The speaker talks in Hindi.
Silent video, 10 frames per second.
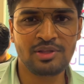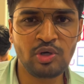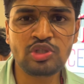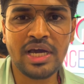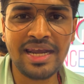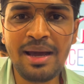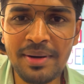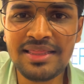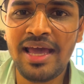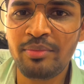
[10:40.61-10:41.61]
कुछ करना
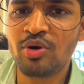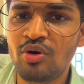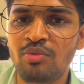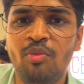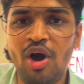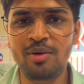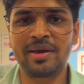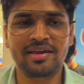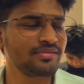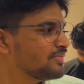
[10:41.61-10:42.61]
पड़ता है हमको मॉल में
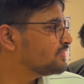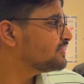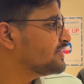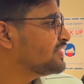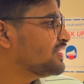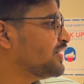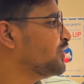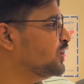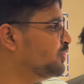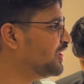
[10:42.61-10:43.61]

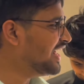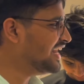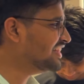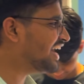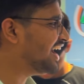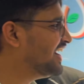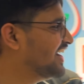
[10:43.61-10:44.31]
कुछ बोलना नहीं था